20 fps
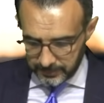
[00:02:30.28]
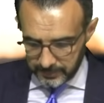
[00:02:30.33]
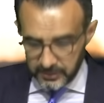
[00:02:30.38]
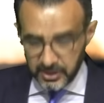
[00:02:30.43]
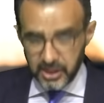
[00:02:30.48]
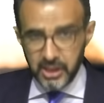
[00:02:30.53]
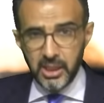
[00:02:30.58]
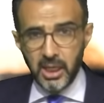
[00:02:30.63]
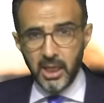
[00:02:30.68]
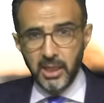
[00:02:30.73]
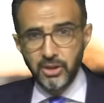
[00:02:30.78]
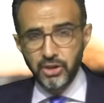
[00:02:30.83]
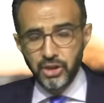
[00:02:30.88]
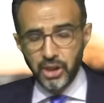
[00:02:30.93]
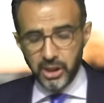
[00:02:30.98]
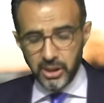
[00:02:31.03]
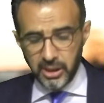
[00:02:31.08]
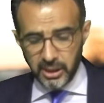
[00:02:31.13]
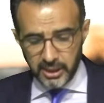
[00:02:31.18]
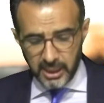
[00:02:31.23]
Yine aynı
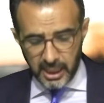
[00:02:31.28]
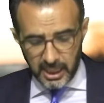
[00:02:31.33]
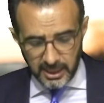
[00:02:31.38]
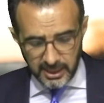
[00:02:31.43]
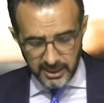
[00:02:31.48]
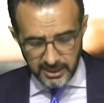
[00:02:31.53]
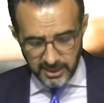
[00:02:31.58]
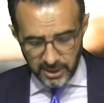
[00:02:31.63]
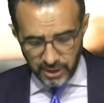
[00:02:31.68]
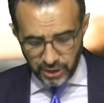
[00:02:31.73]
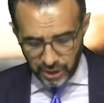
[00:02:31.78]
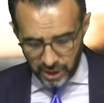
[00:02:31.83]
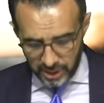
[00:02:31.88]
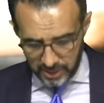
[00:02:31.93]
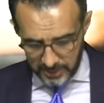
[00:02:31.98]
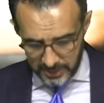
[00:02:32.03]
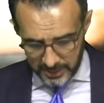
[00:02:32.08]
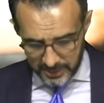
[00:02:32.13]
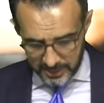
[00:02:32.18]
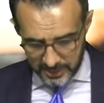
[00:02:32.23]
şekilde değerli
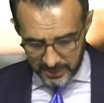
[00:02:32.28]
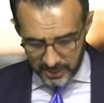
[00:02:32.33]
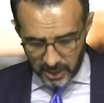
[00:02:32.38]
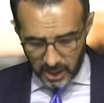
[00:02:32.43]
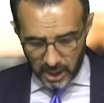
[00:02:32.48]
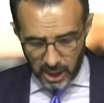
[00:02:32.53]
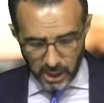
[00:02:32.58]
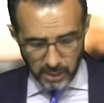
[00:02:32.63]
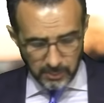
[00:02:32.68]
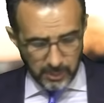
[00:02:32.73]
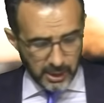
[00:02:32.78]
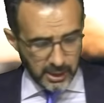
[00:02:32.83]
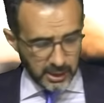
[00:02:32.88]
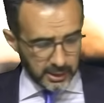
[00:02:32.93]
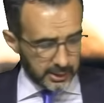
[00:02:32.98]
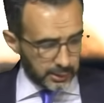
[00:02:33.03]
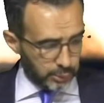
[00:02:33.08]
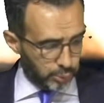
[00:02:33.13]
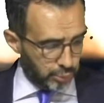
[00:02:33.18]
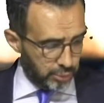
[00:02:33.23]
izleyicilerimiz
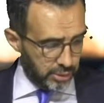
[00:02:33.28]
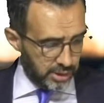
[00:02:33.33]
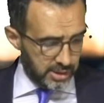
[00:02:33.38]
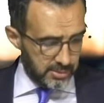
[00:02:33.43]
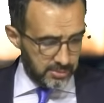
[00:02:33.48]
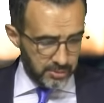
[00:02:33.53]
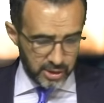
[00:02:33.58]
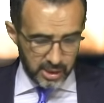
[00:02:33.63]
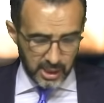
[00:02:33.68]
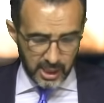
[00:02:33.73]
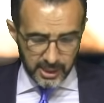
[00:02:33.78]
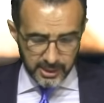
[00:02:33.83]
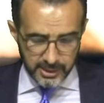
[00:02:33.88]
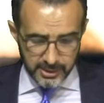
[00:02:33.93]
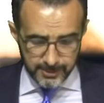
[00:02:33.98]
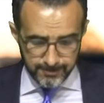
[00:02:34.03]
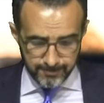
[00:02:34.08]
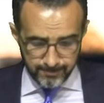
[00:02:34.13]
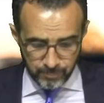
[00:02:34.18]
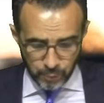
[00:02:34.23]
Almanya'da
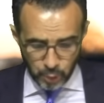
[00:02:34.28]
turizmciler